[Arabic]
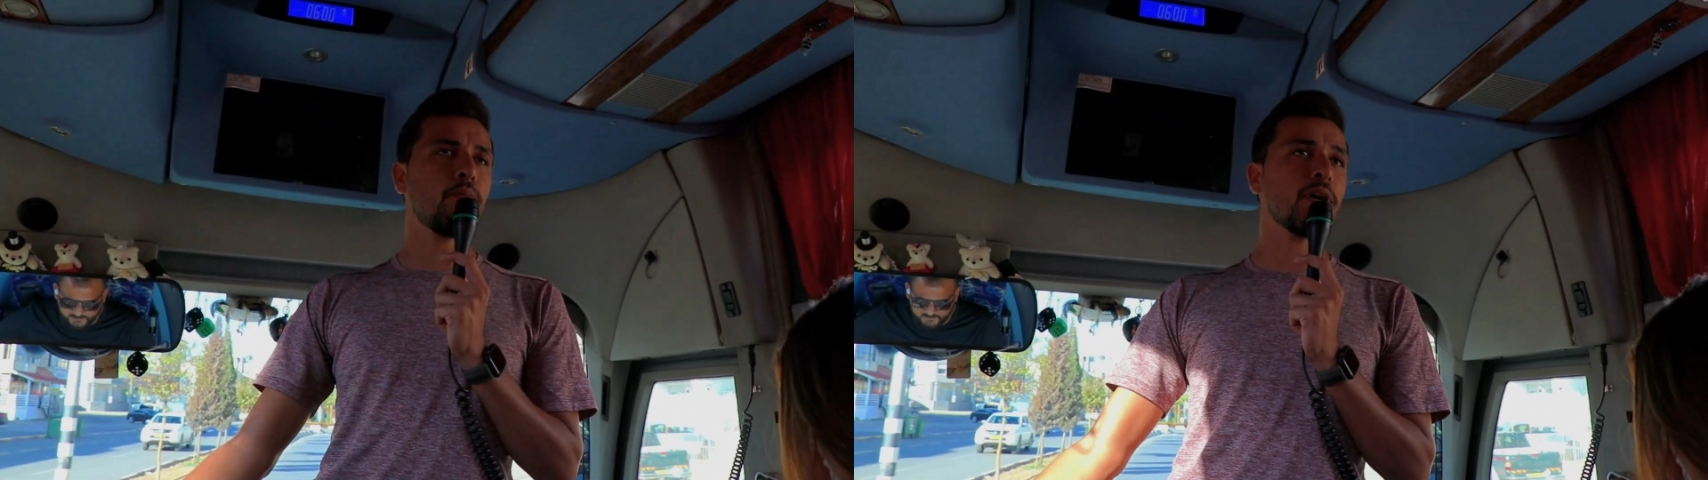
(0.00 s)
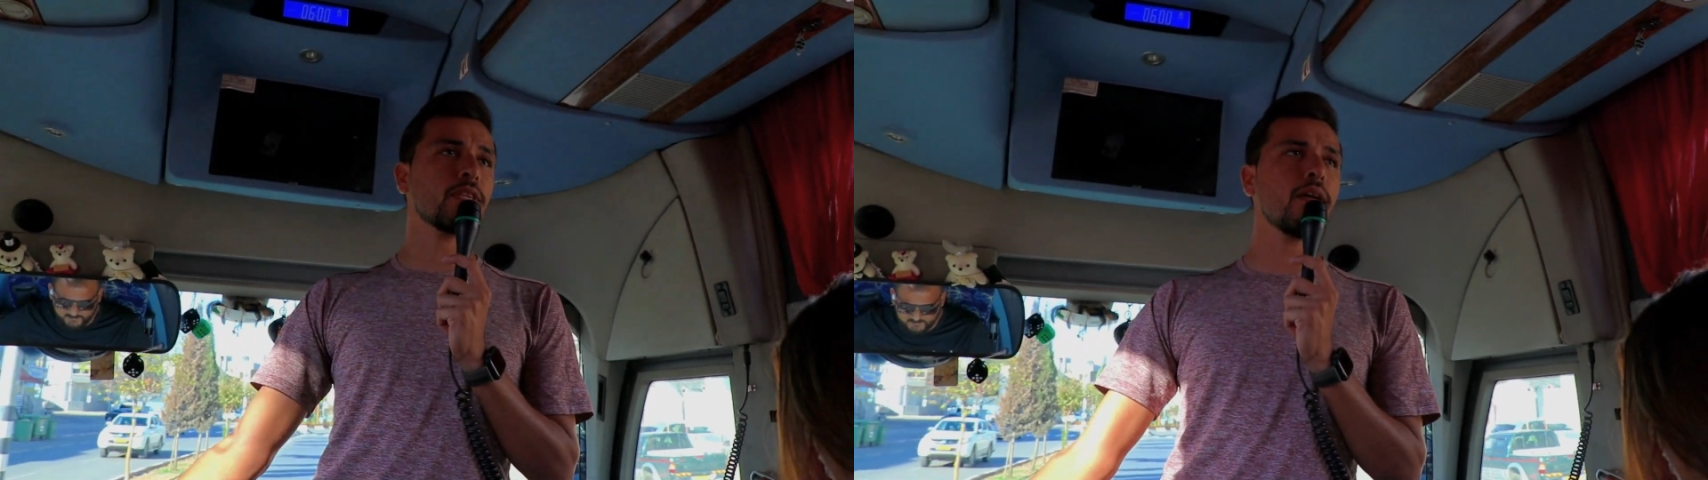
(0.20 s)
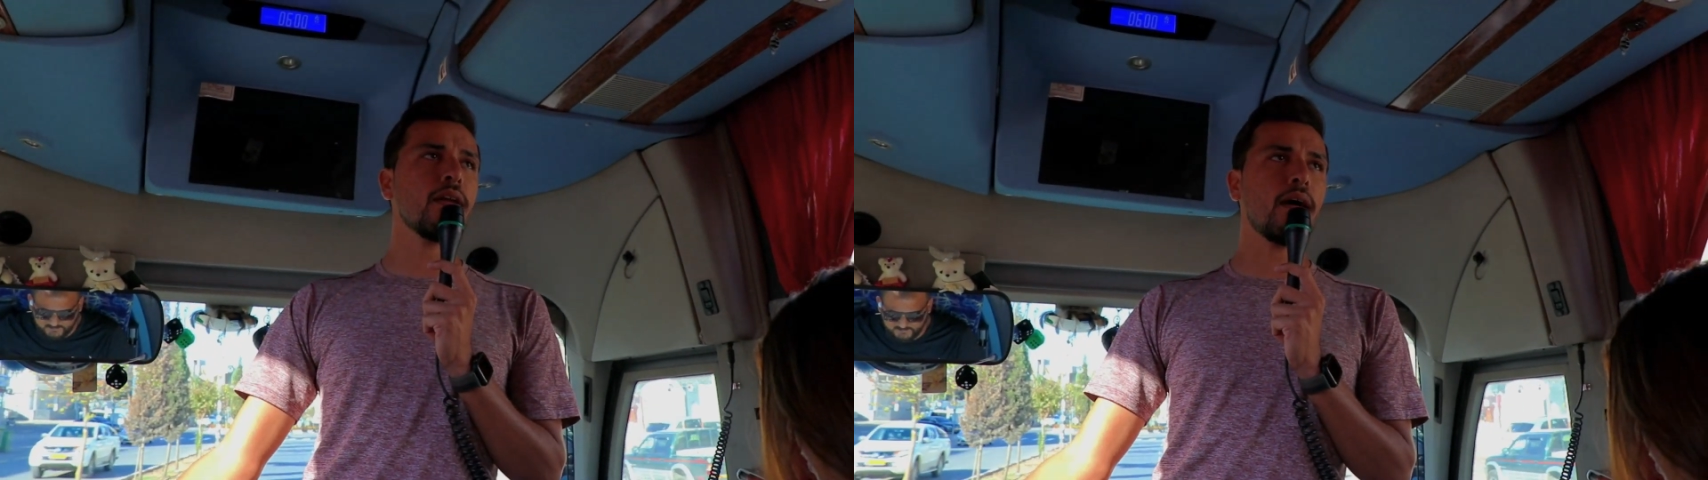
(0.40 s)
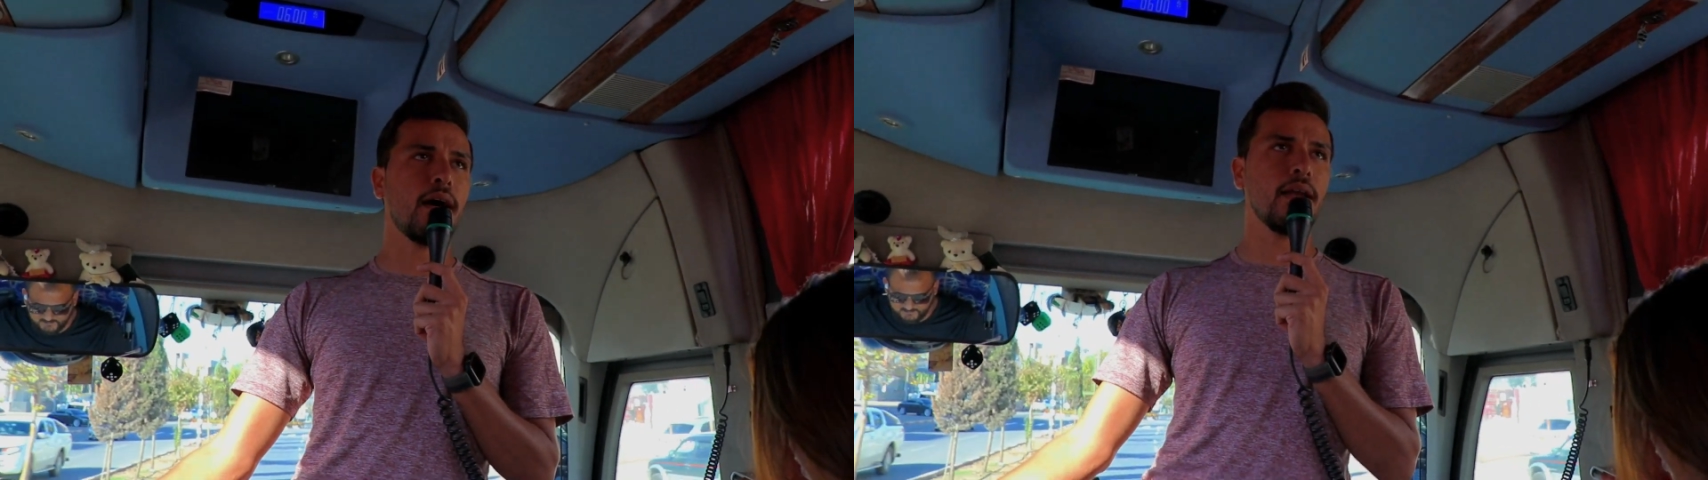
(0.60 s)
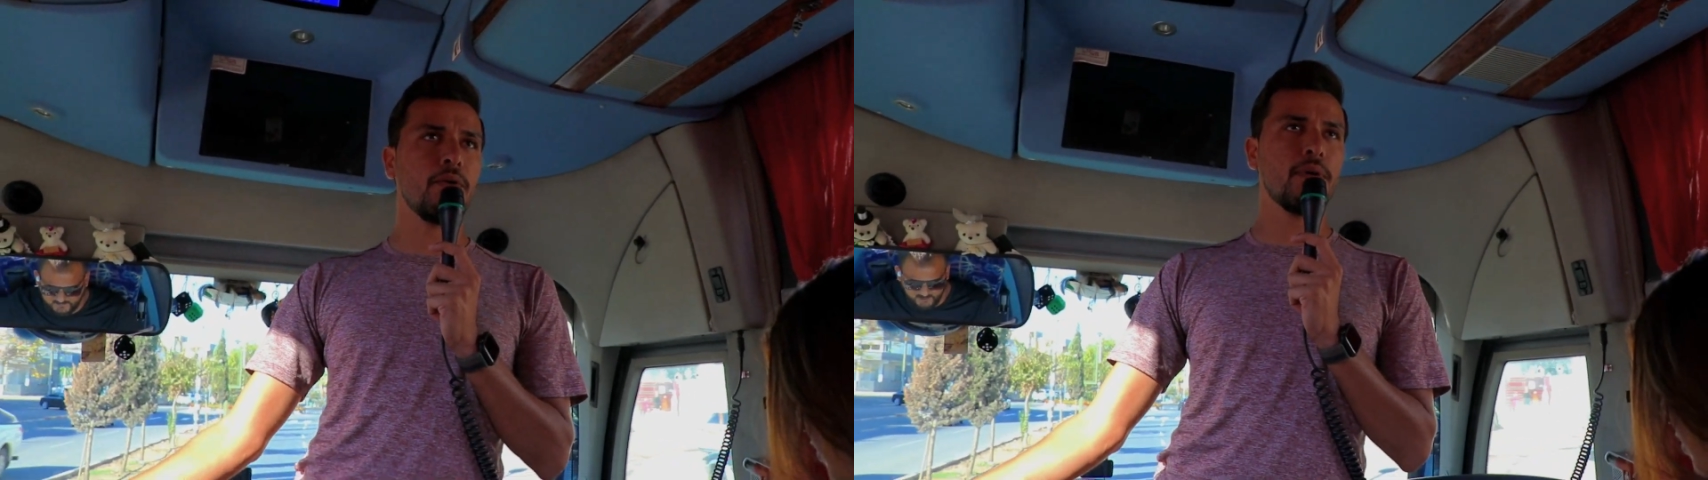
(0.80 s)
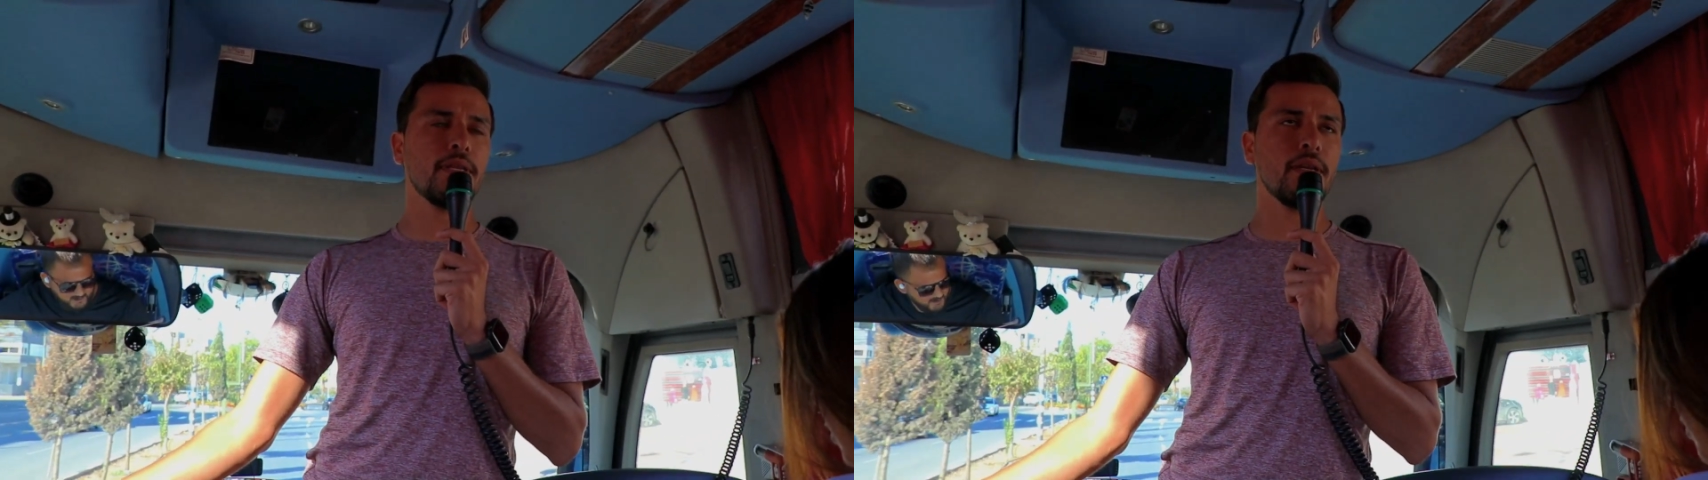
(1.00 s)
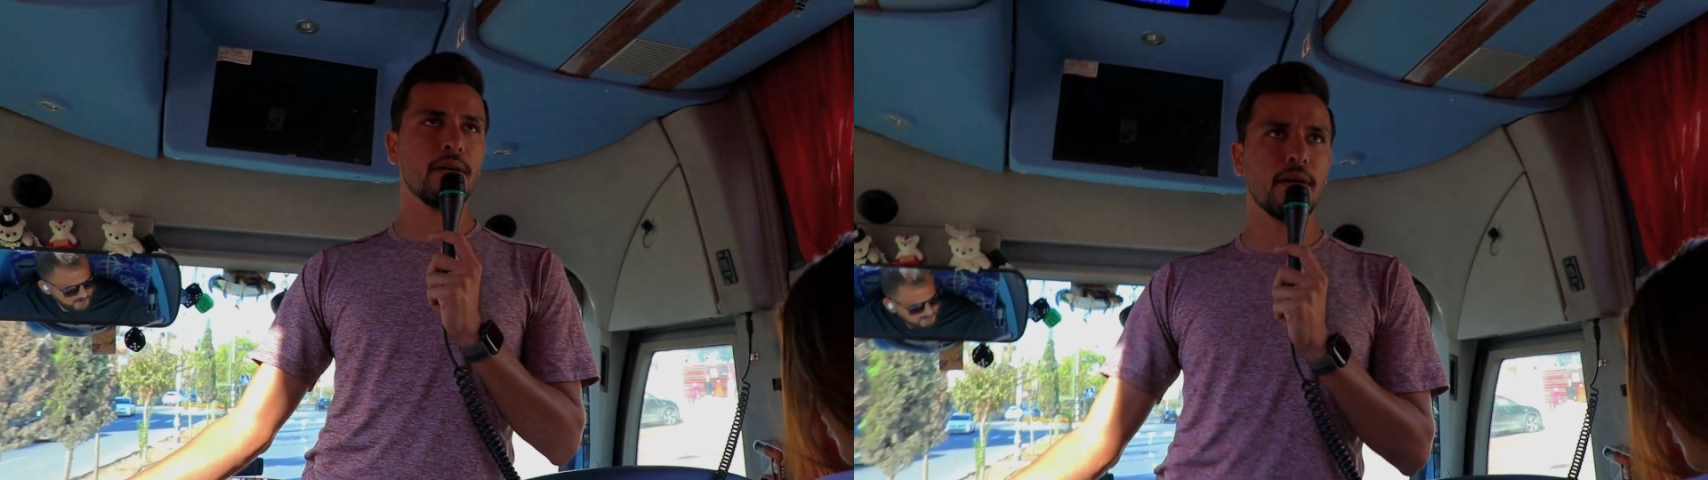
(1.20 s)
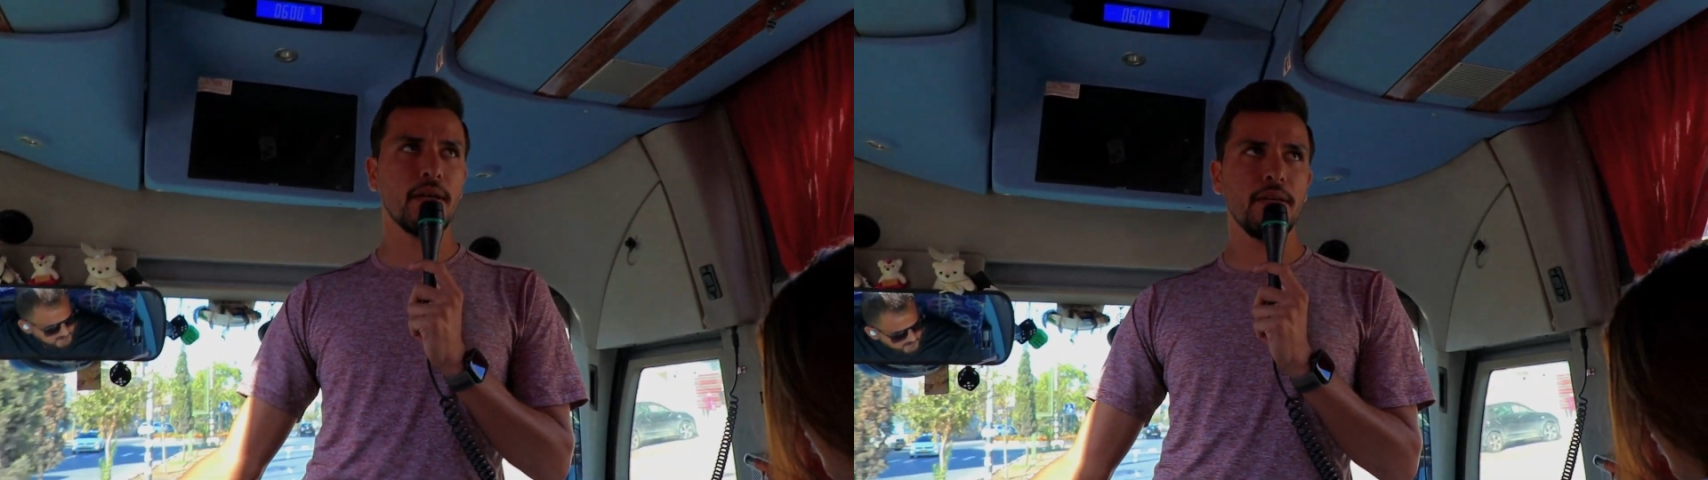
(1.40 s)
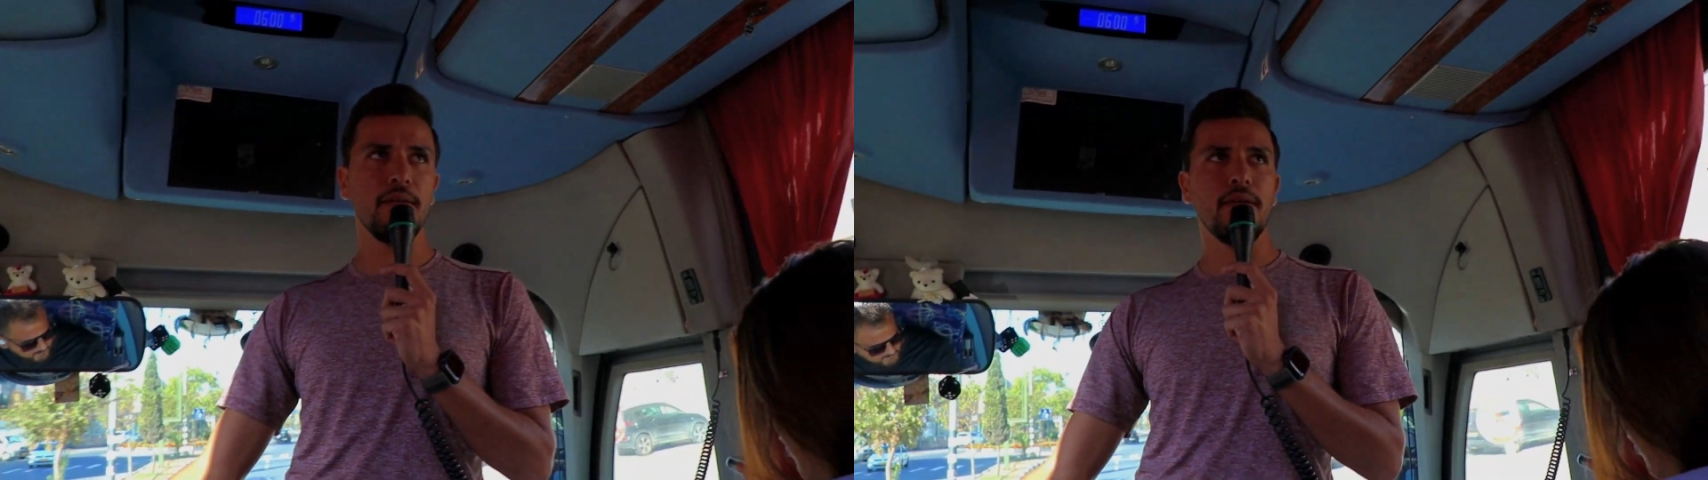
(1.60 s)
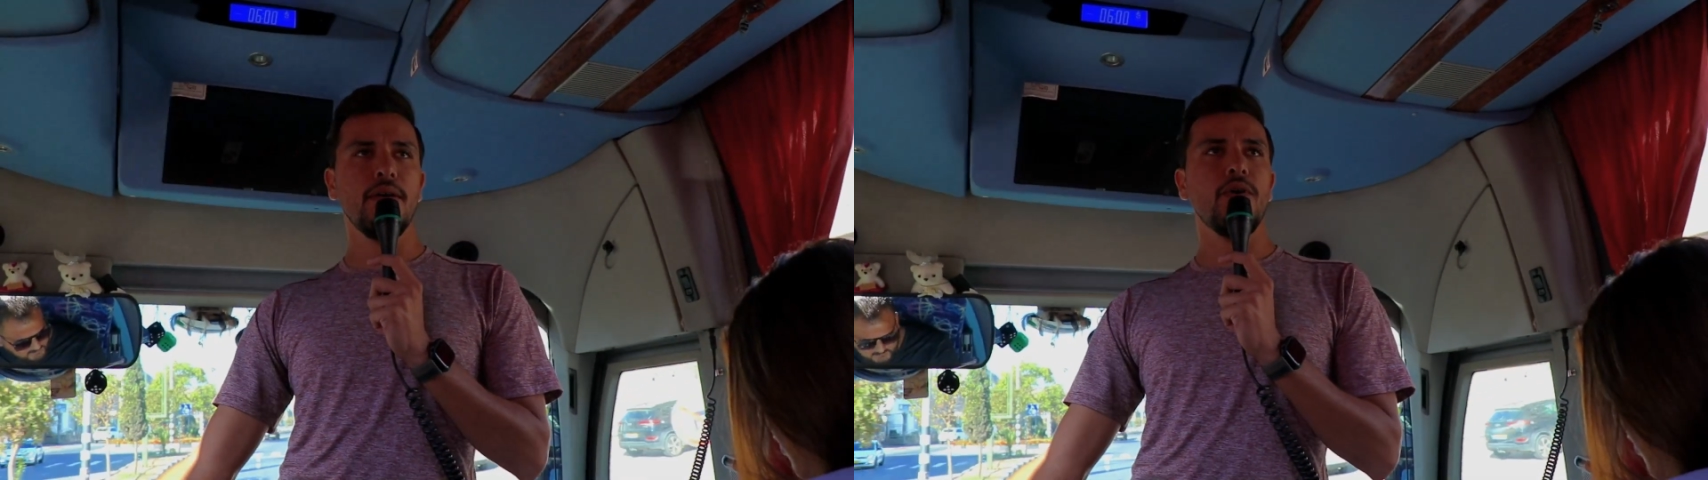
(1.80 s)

مطل على وادي القرن